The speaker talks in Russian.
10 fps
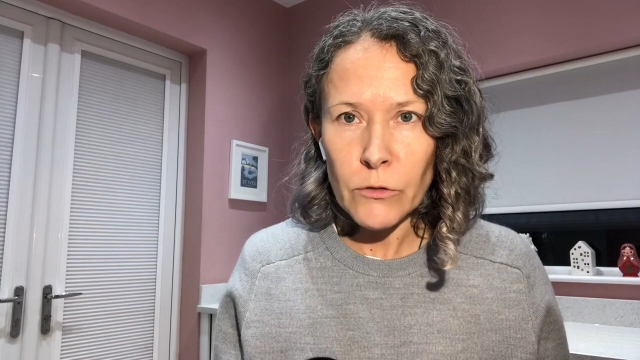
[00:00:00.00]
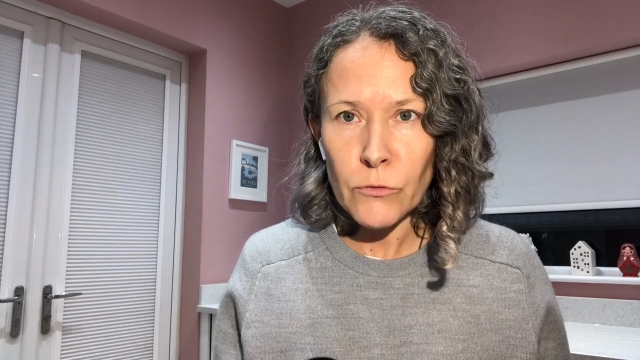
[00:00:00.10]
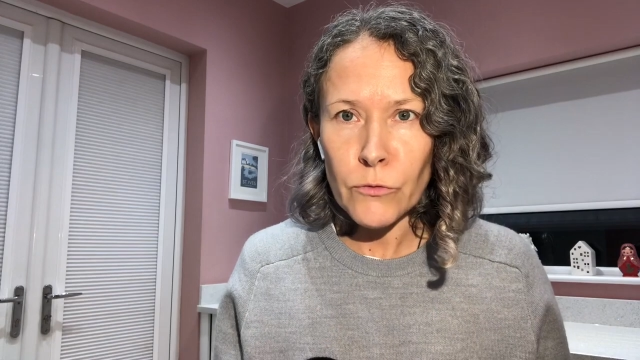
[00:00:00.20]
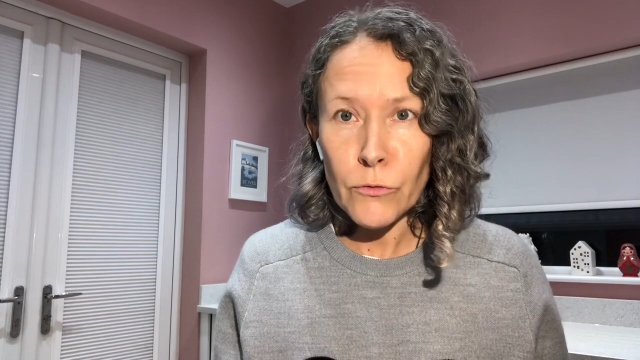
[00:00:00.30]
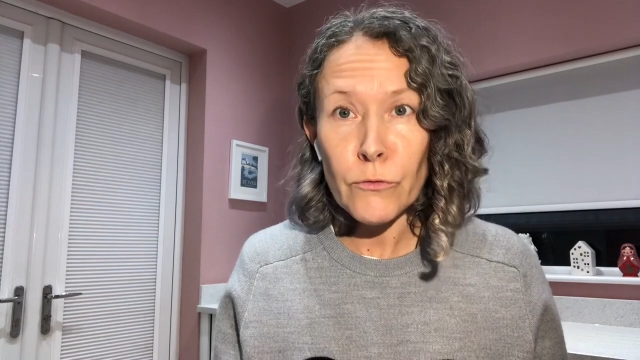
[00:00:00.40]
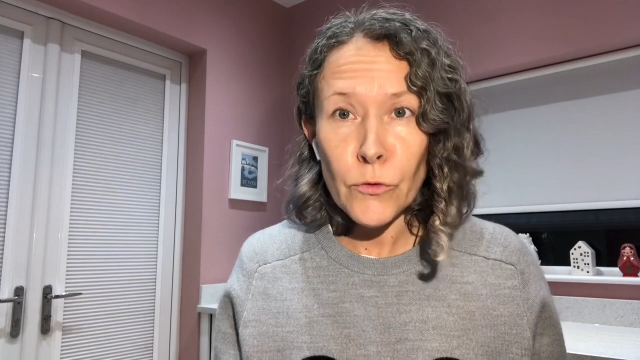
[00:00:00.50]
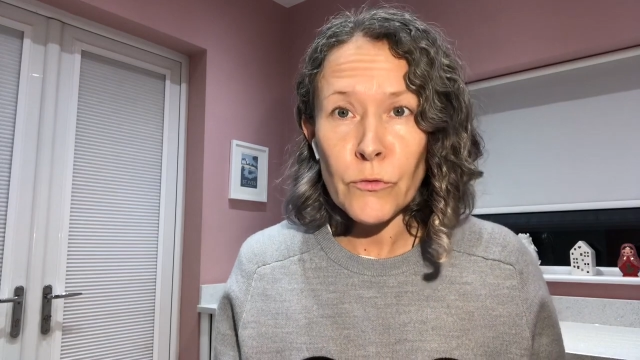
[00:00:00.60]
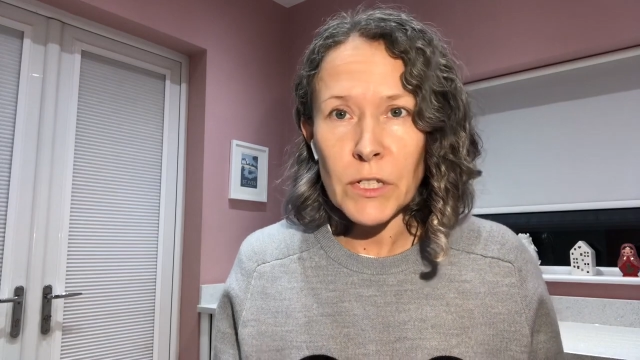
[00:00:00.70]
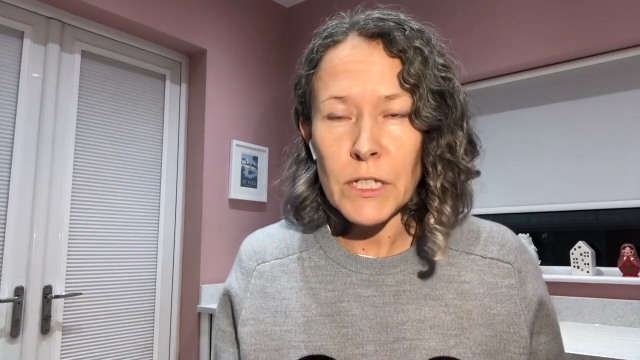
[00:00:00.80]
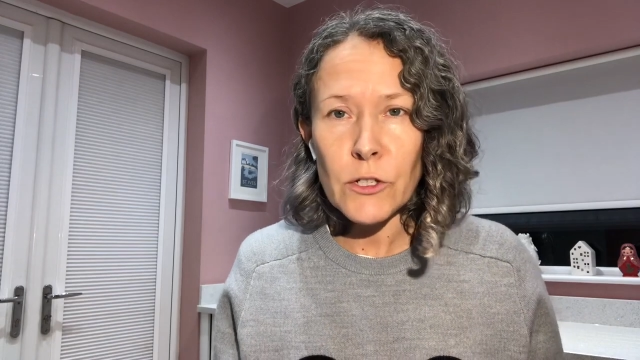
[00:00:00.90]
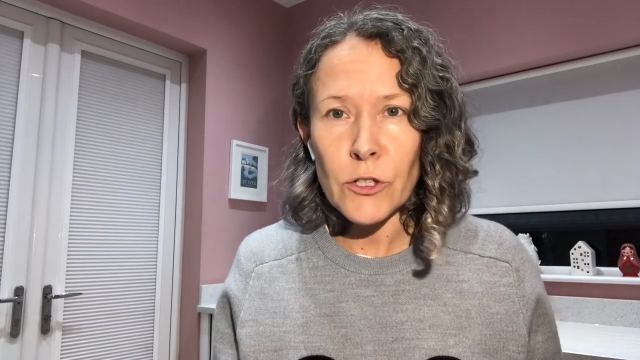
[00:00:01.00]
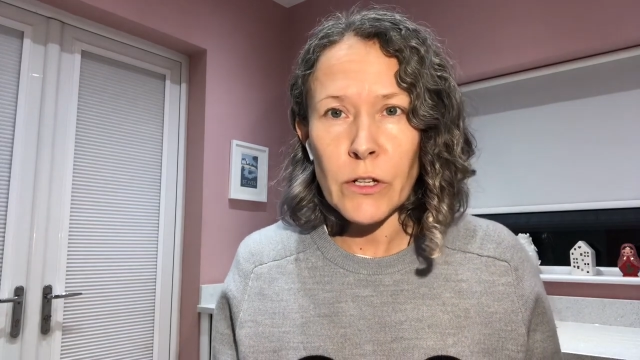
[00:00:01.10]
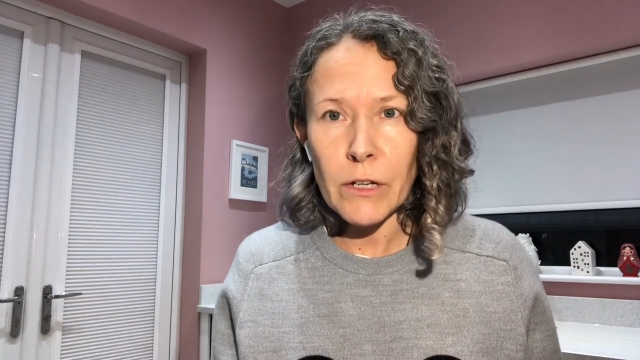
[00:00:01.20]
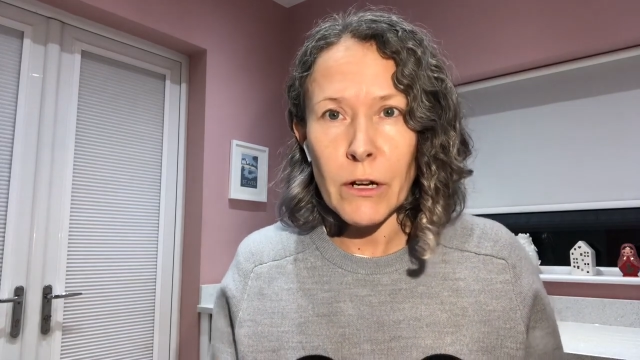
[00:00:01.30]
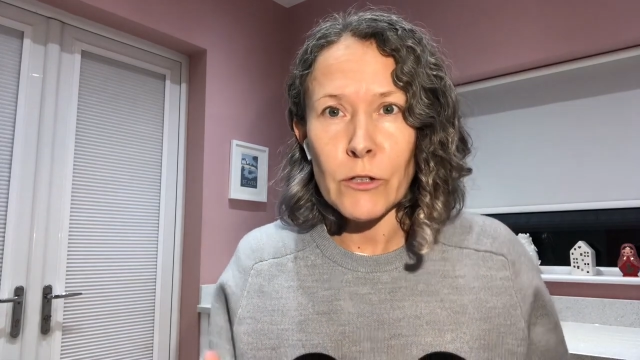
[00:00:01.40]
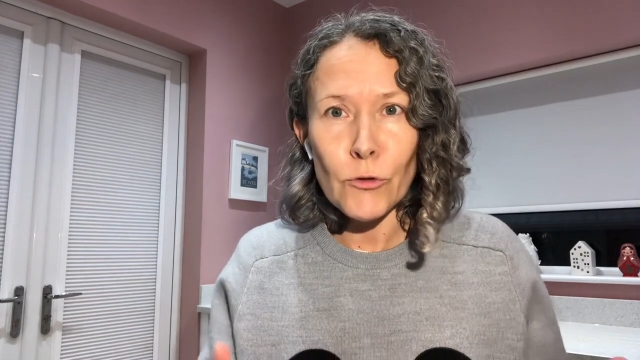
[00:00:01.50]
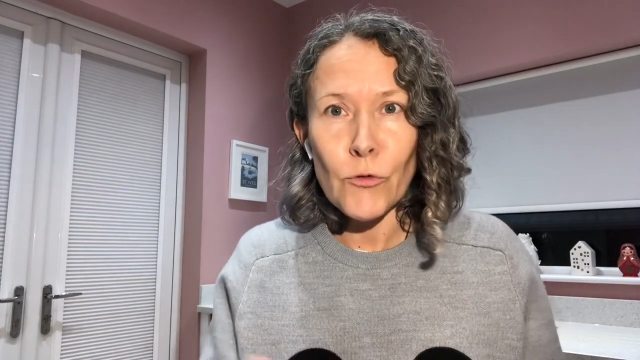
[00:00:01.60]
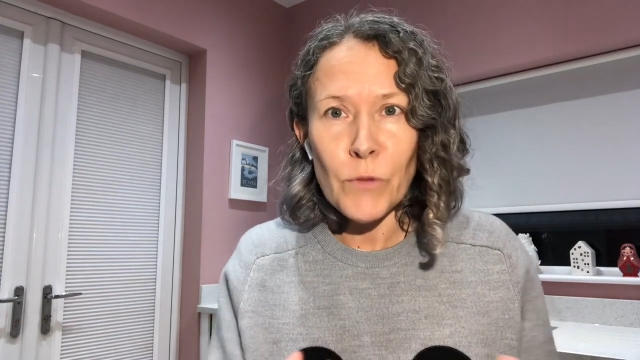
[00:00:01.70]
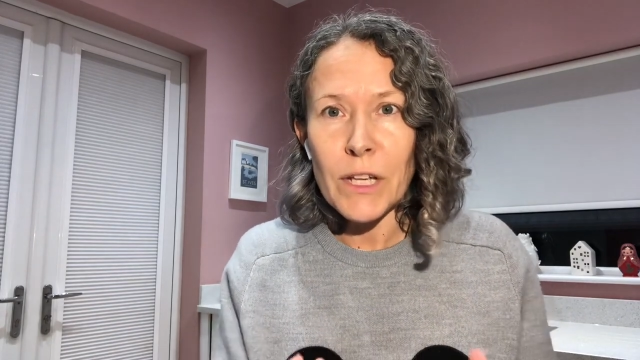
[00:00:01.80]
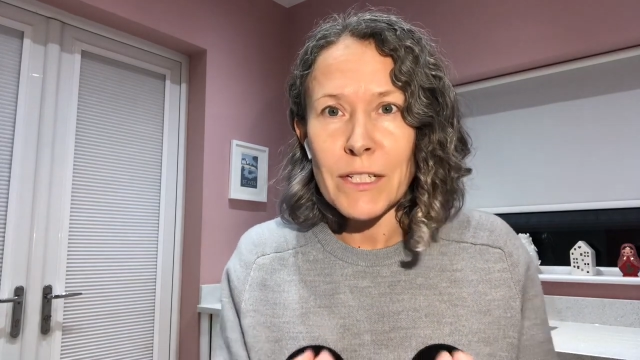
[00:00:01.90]
то вы, вы увидите человека, который
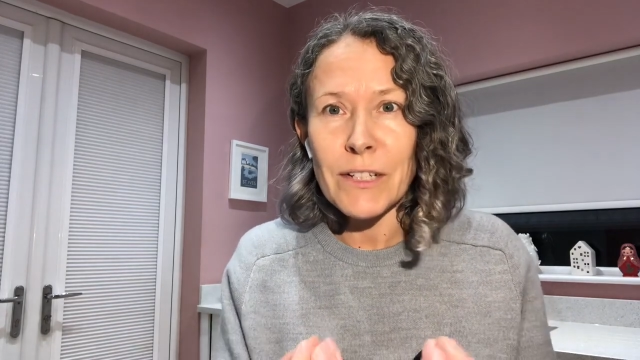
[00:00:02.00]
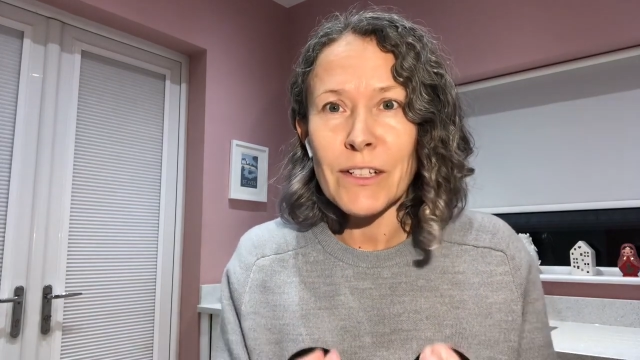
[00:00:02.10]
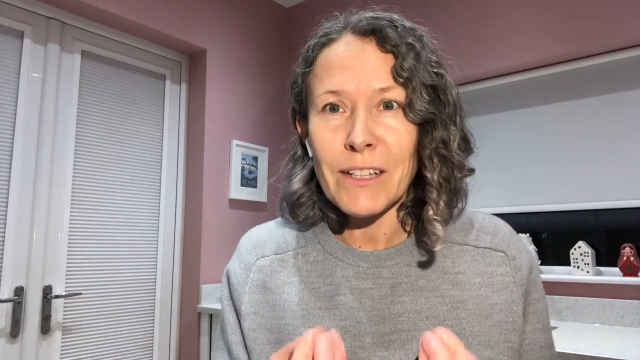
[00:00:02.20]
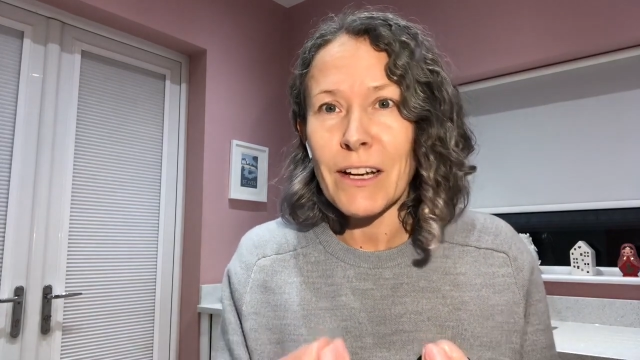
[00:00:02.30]
умеет делать так,